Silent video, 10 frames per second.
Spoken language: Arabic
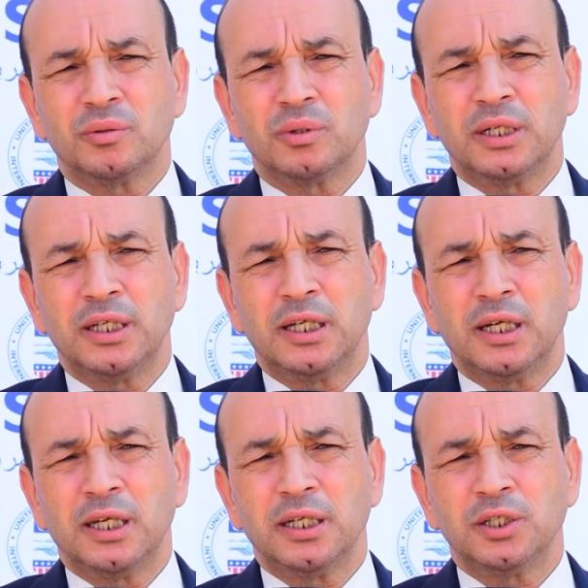اللي
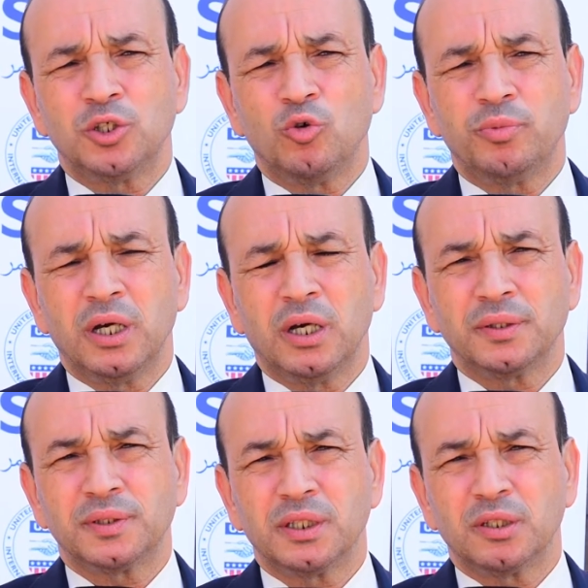اللي جاوا بها
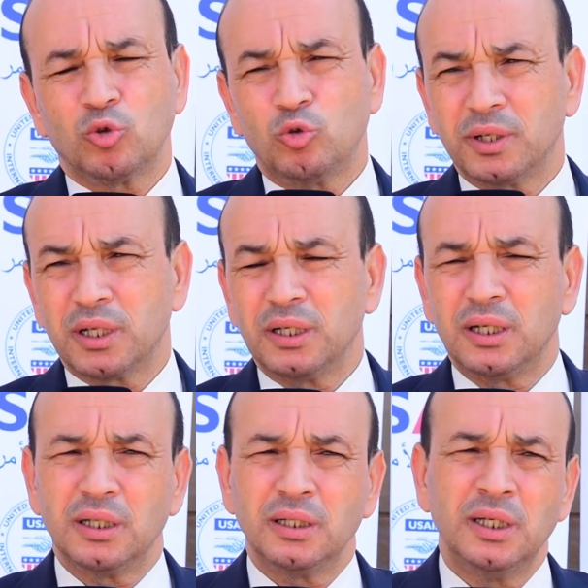الساده
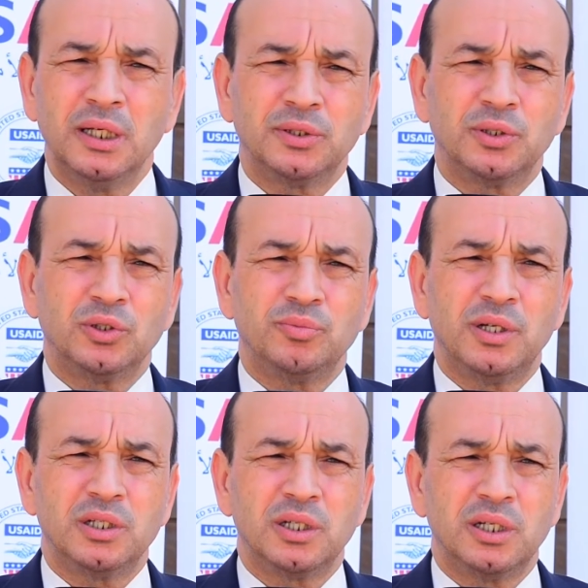الخبراء سي عثمان
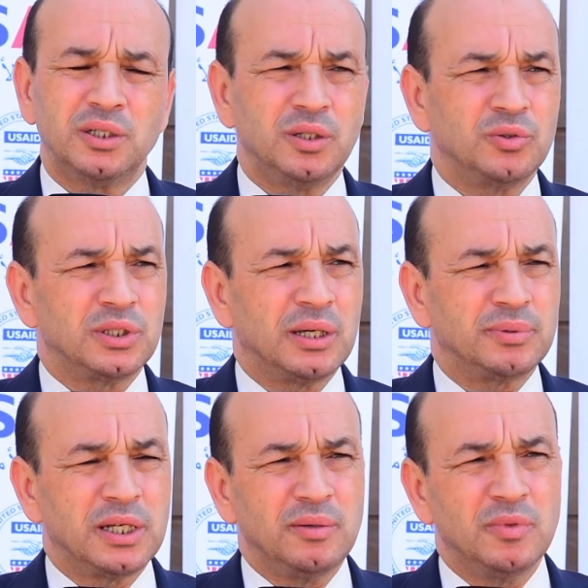الجناتي وسي عبد
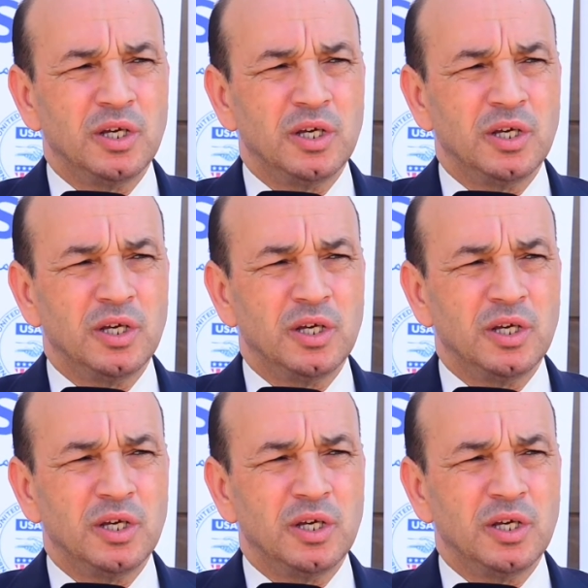السلام